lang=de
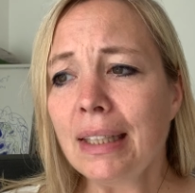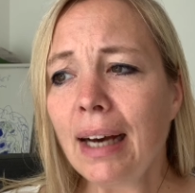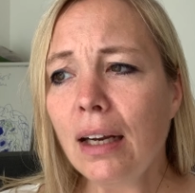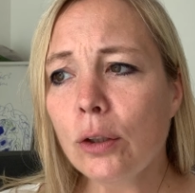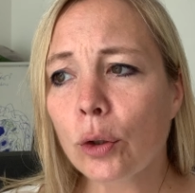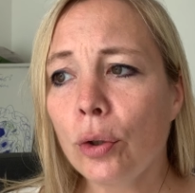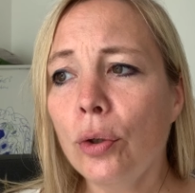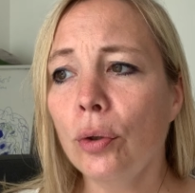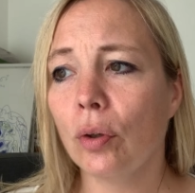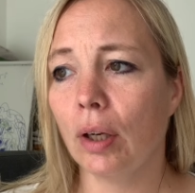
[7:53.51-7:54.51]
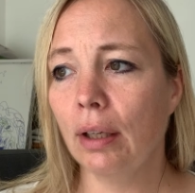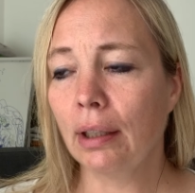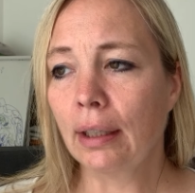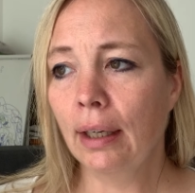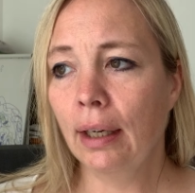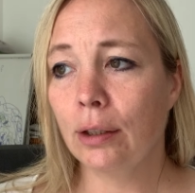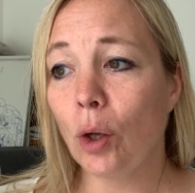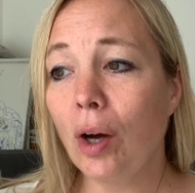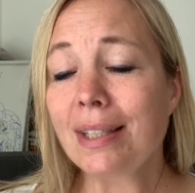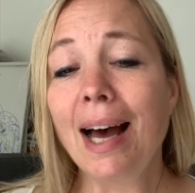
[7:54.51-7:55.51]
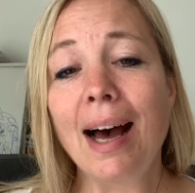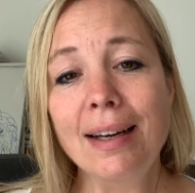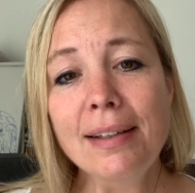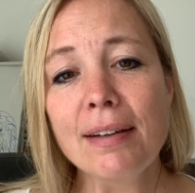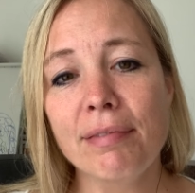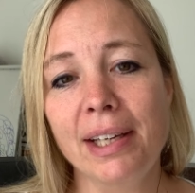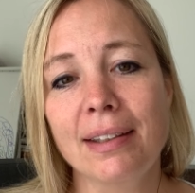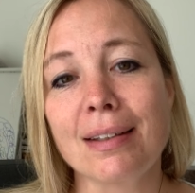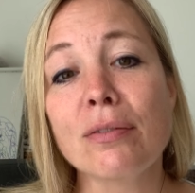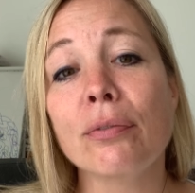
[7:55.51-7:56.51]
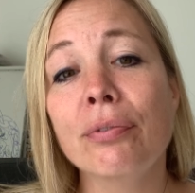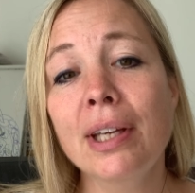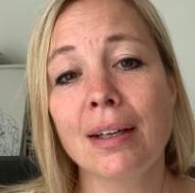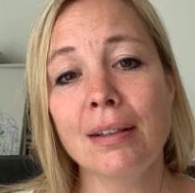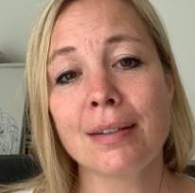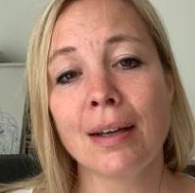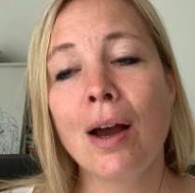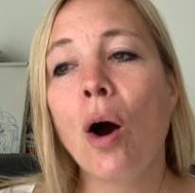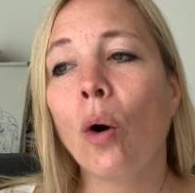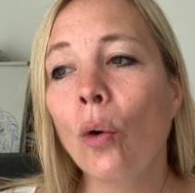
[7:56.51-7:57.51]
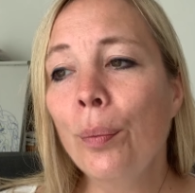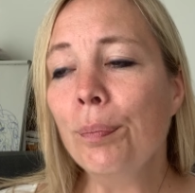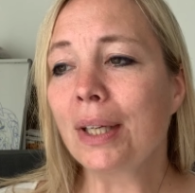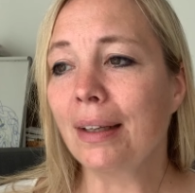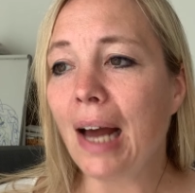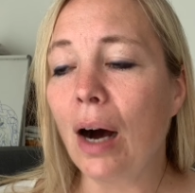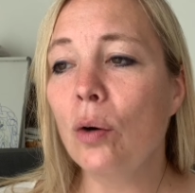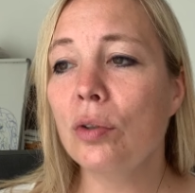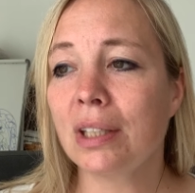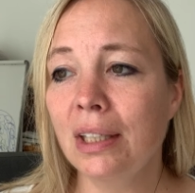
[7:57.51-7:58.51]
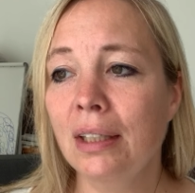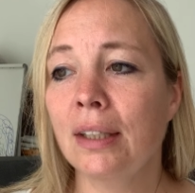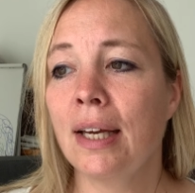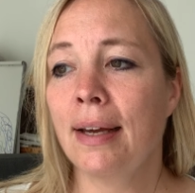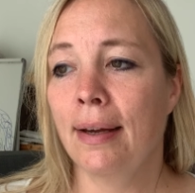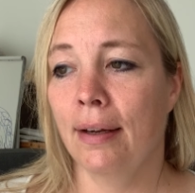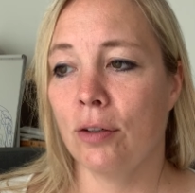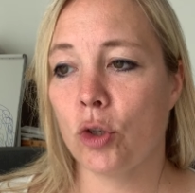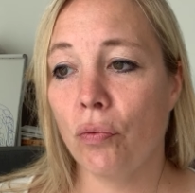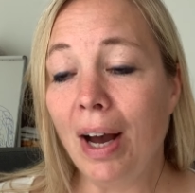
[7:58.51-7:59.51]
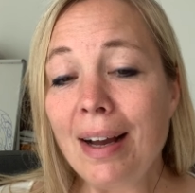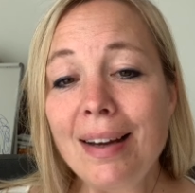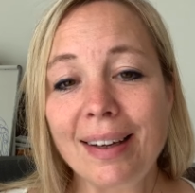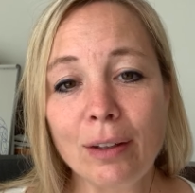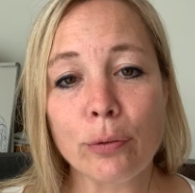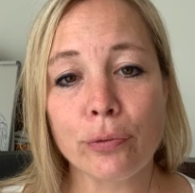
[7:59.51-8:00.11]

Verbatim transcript: Kalkül dort angewendet wird, um genau die schwangeren